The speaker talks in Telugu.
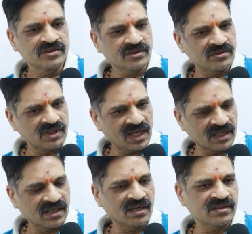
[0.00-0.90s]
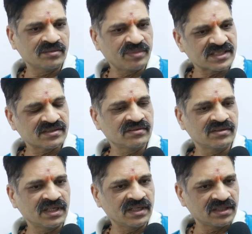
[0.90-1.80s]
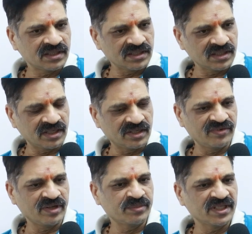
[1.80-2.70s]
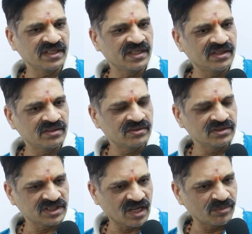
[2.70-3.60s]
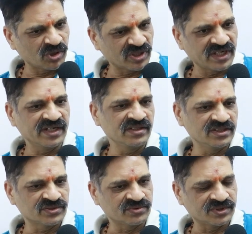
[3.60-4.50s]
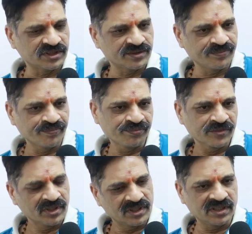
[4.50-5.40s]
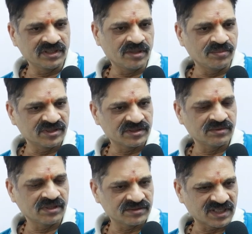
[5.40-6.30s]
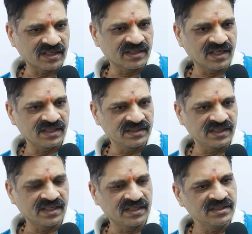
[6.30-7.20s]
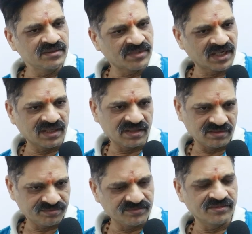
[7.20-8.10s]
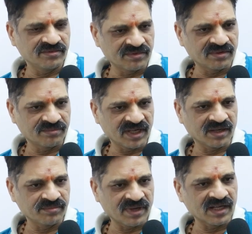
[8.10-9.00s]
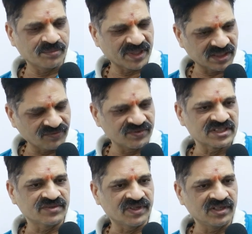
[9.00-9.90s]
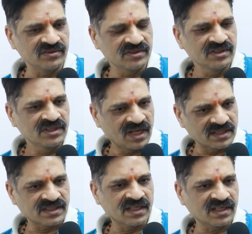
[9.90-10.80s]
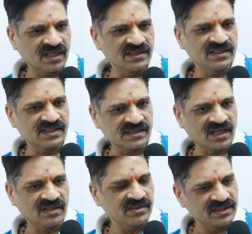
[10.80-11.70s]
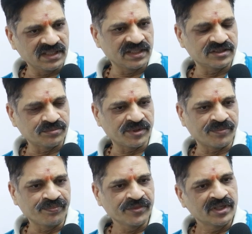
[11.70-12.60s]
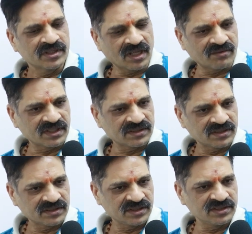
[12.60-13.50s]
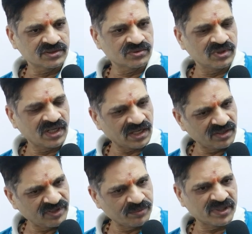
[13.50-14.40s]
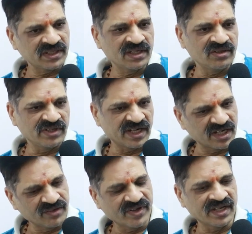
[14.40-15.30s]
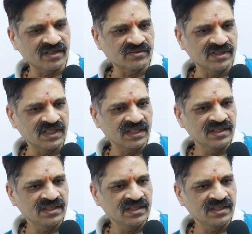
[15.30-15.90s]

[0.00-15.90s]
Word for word: సో అలా కాకుండా ప్లస్ ఇంకోటి ఏంటంటే రెండు వేల పదిహేడులో ఛాంబర్ ఒక నిర్ణయం తీసుకుంది ఏది డబ్బింగ్ సినిమా సంక్రాంతి అనేది మన మనకు బాగా పెద్ద ఫెస్టివల్ ఆ సంక్రాంతి దసరాలో ఇది అని చెప్పి తర్వాత తీసుకున్న రెండు వేల పదిహేడులో నిర్ణయం అయినా కూడా